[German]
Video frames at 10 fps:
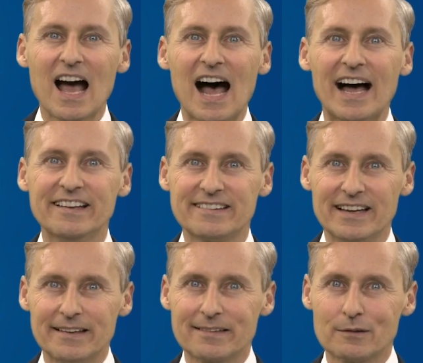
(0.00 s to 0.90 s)

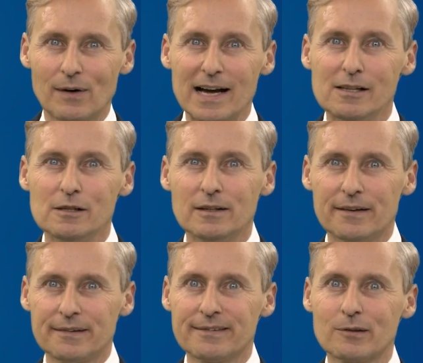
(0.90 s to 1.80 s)
einsetzt, weil
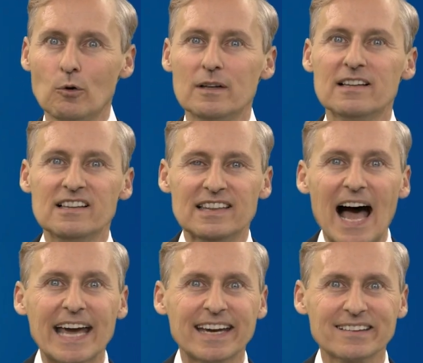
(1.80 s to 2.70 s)
es ist so
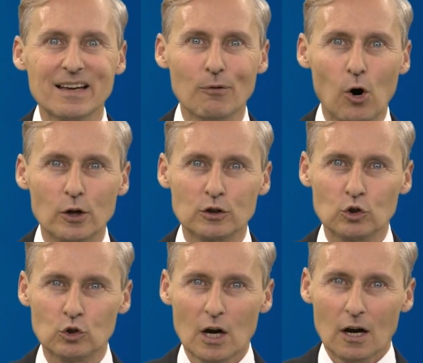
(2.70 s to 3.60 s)
leicht
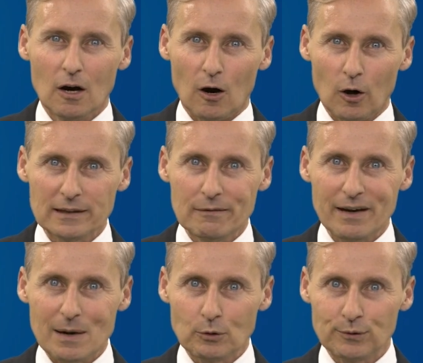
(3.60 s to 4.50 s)
geworden,
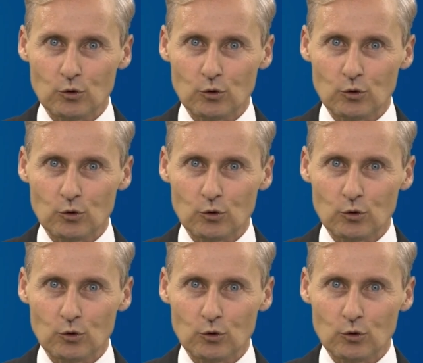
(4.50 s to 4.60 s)
Online-Werbung zu